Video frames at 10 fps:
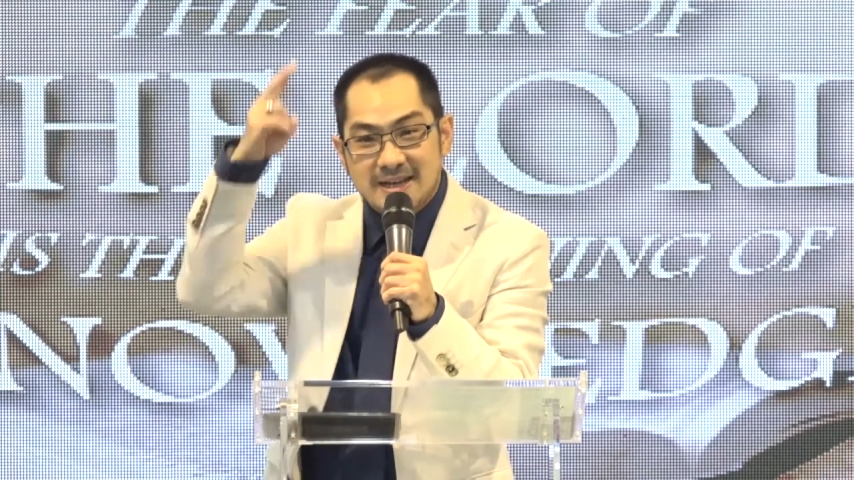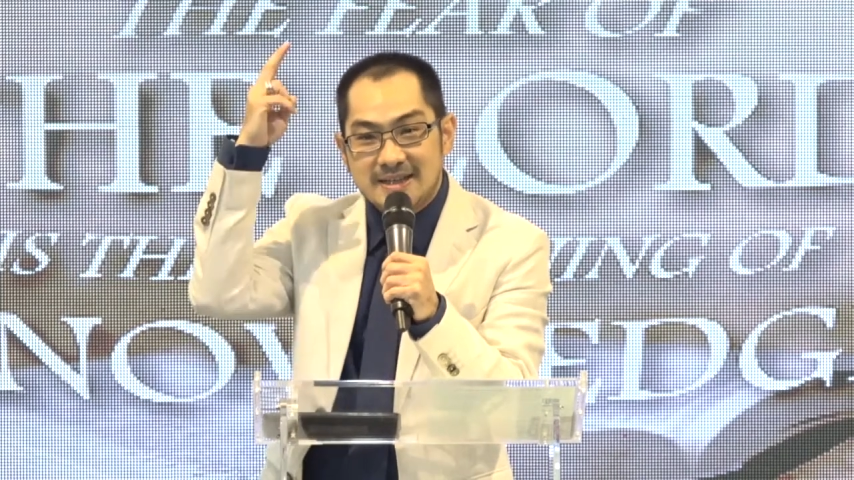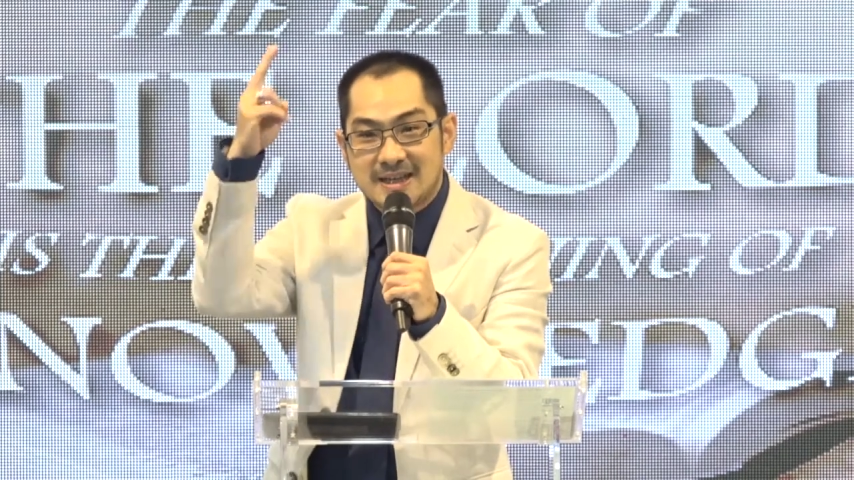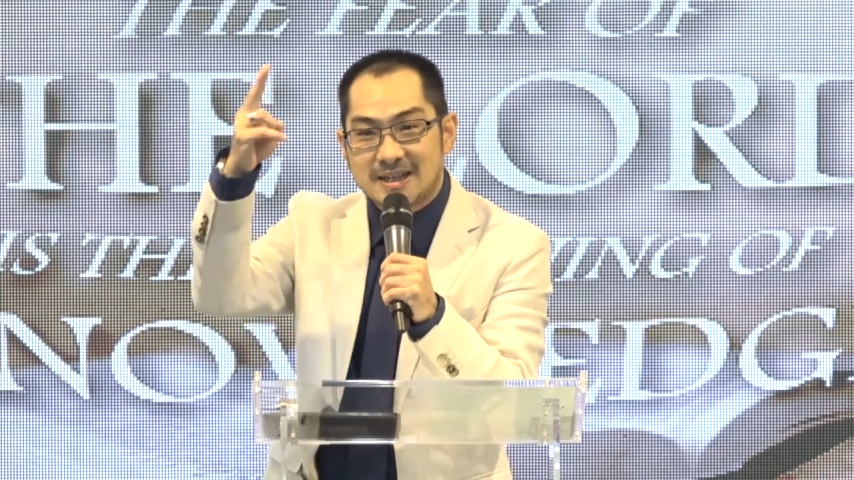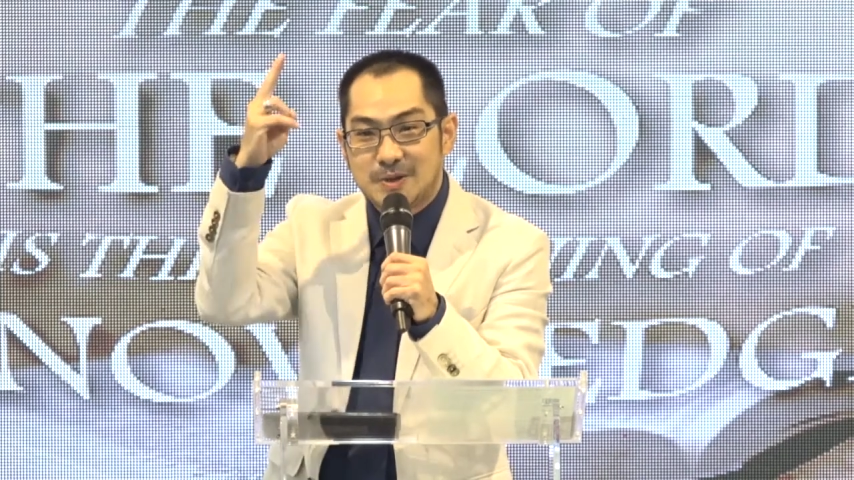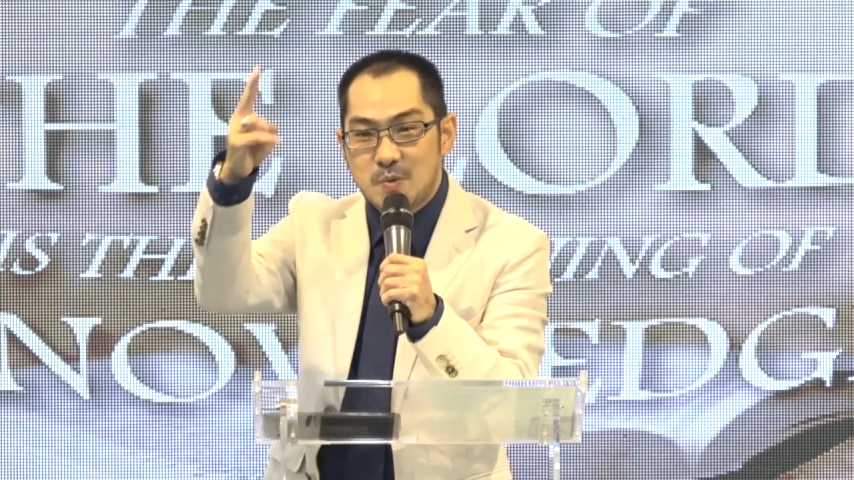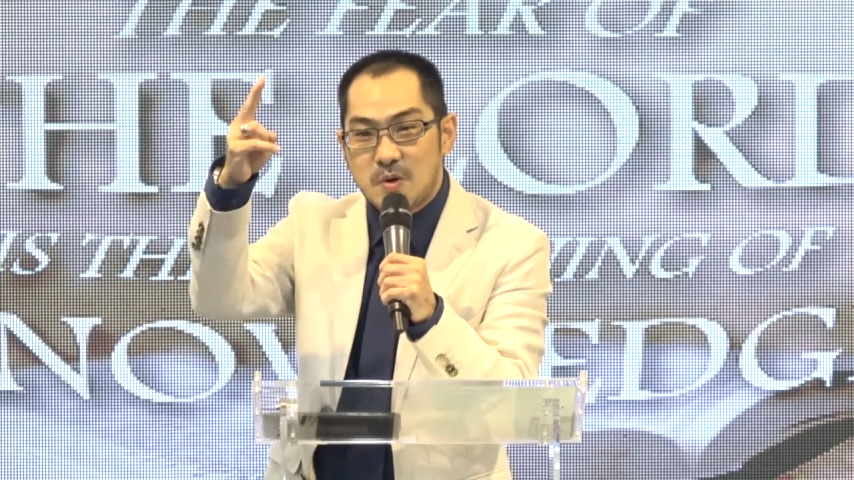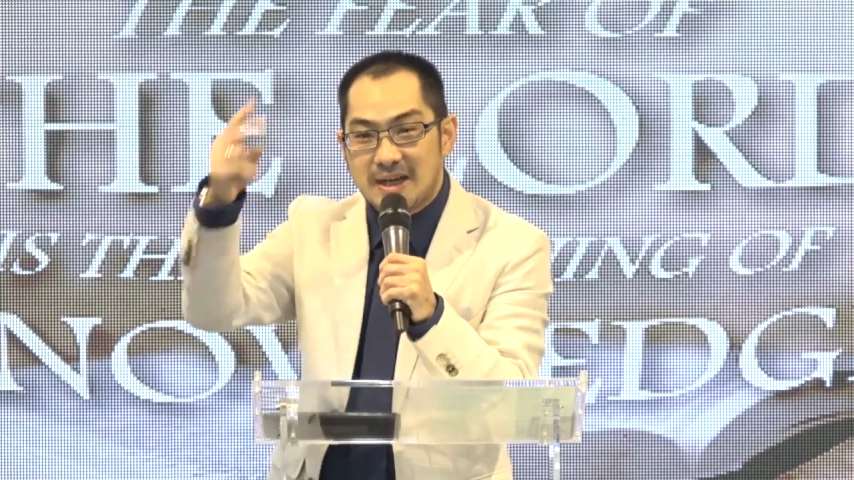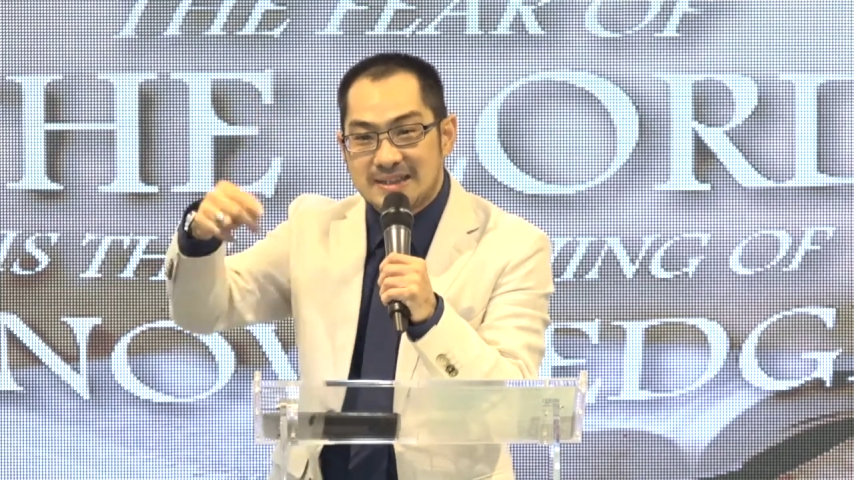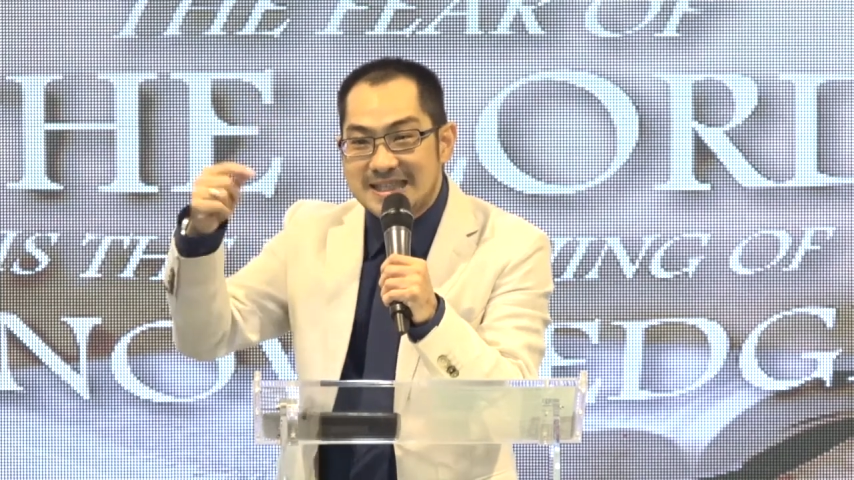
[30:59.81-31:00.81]
Yang
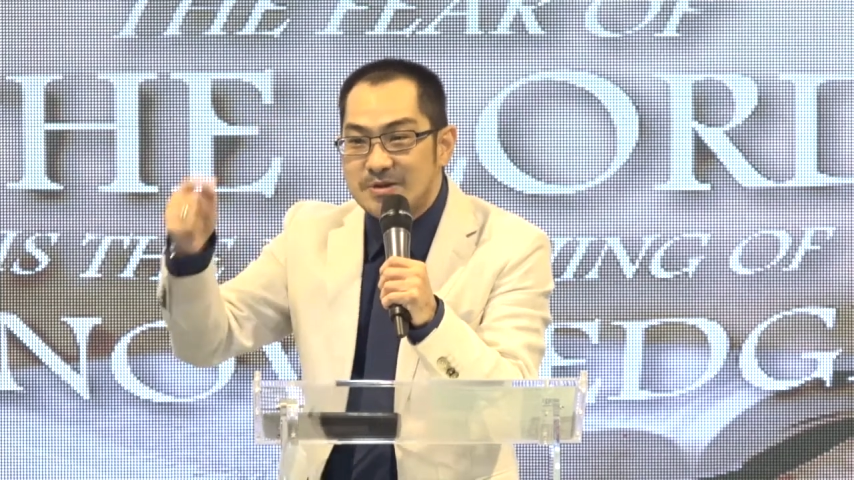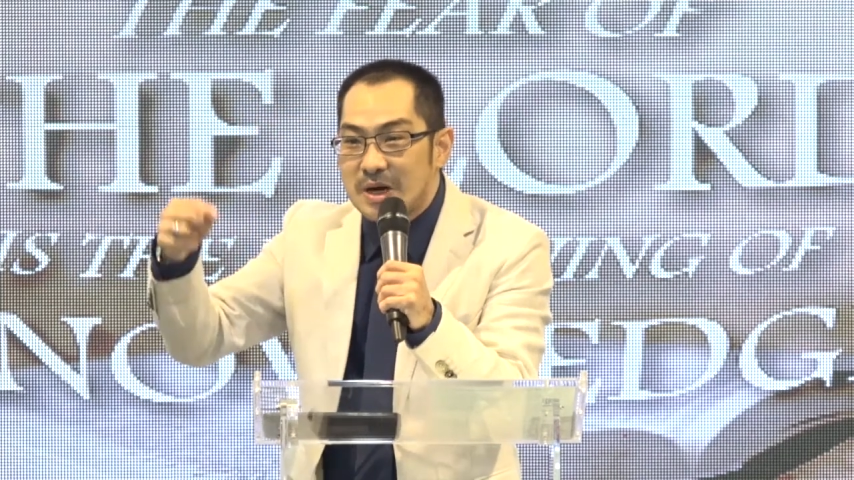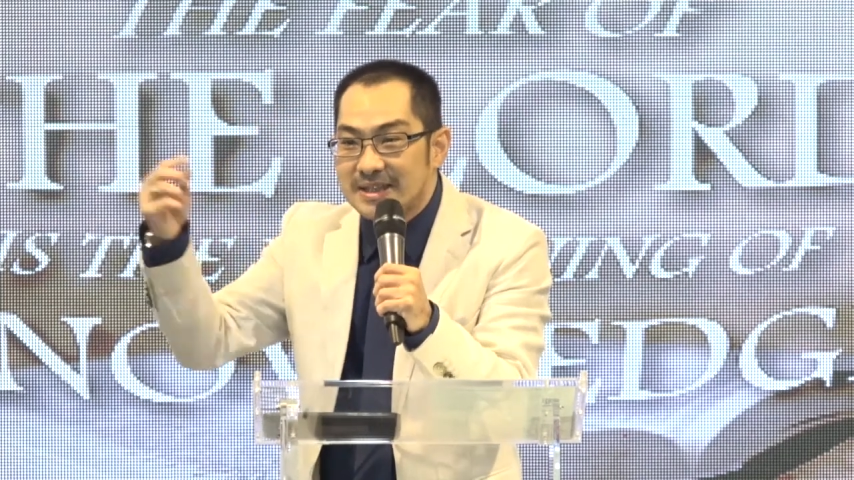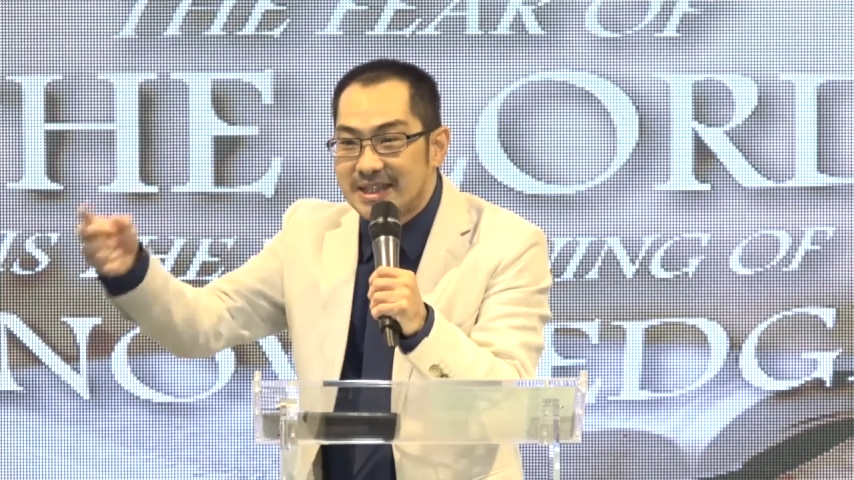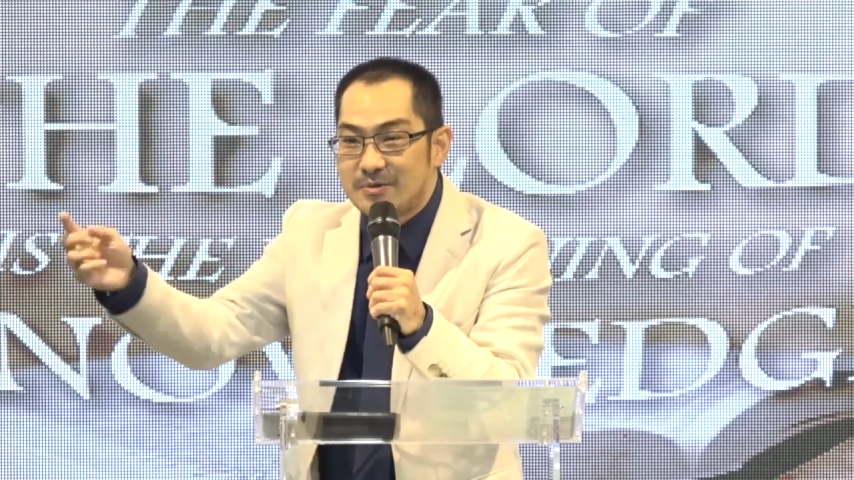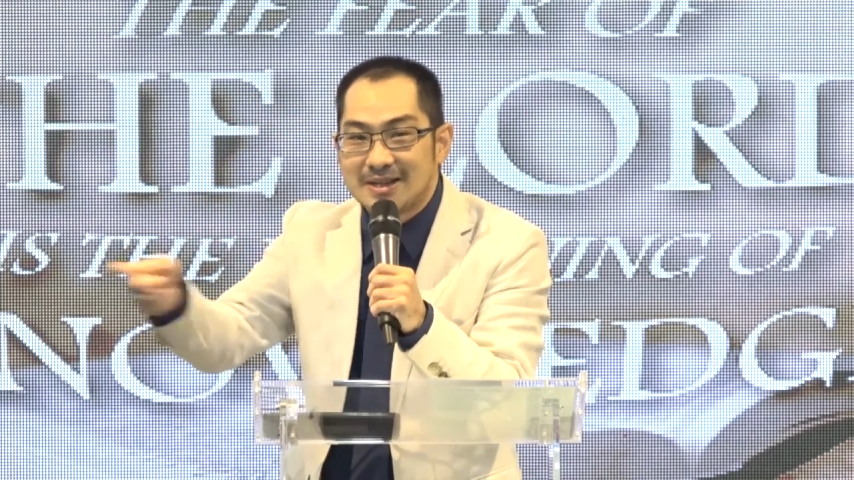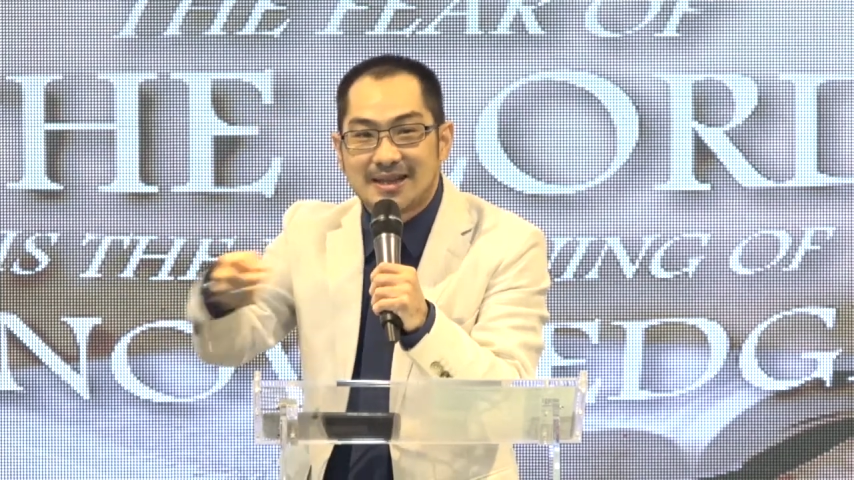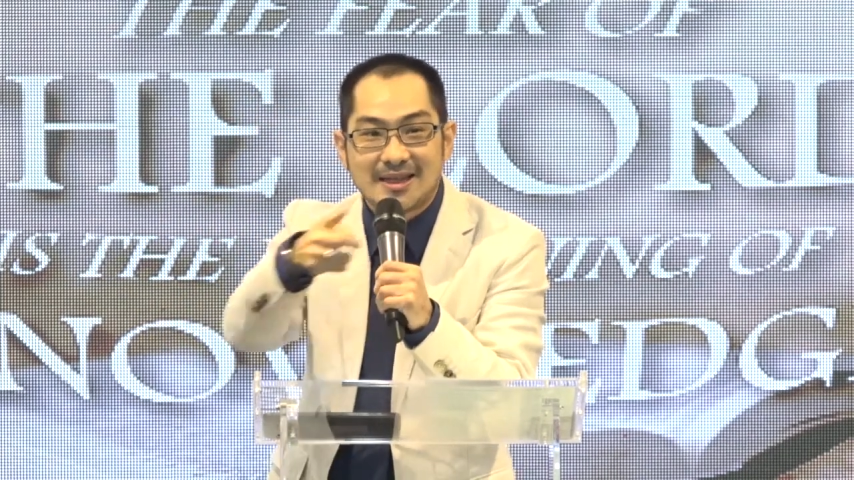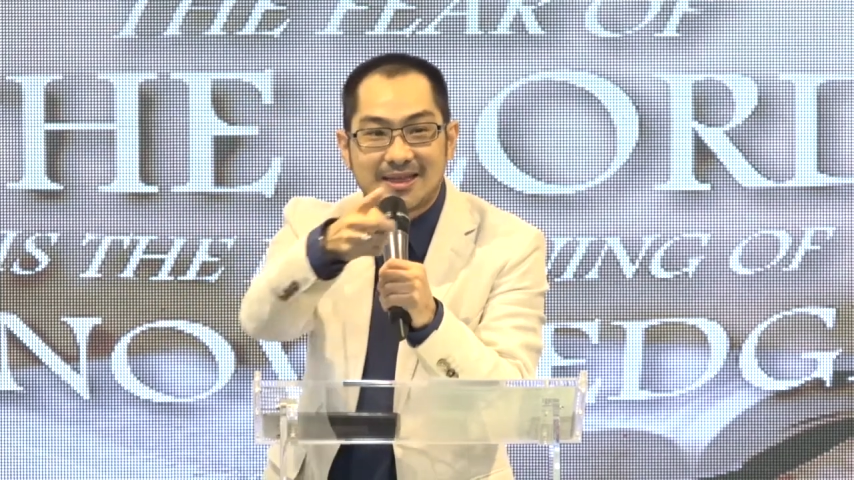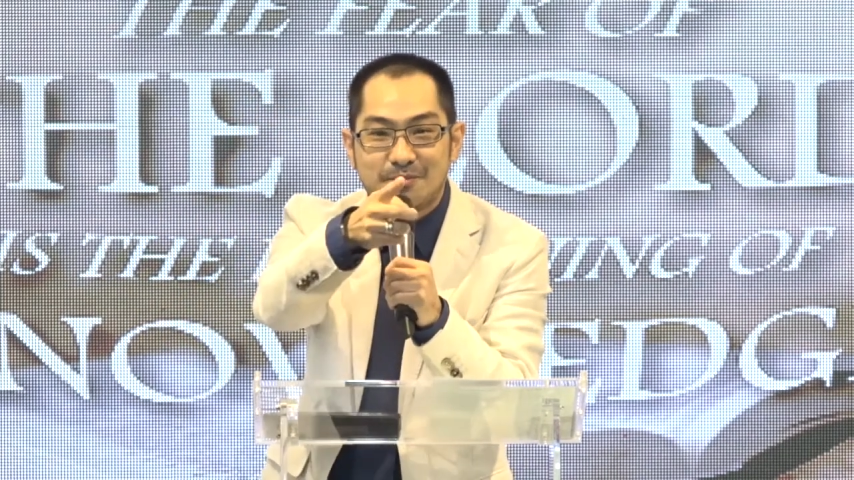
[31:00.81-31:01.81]
kedua, jiwa-jiwa
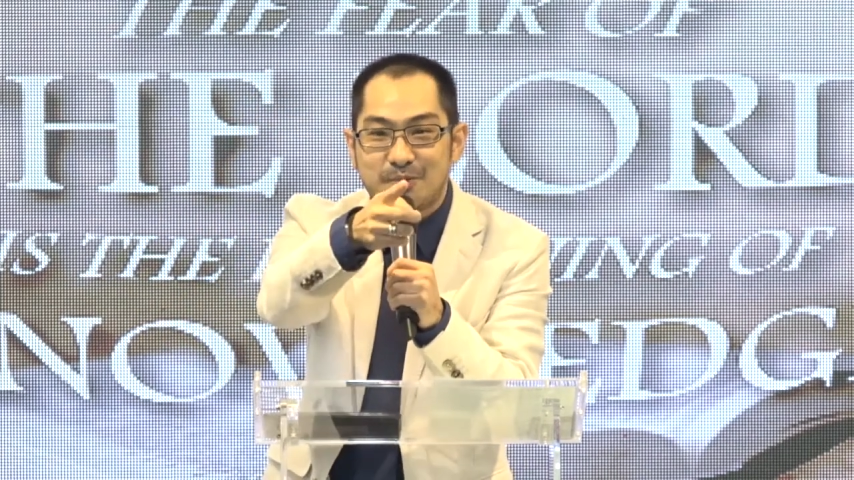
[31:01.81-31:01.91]
datang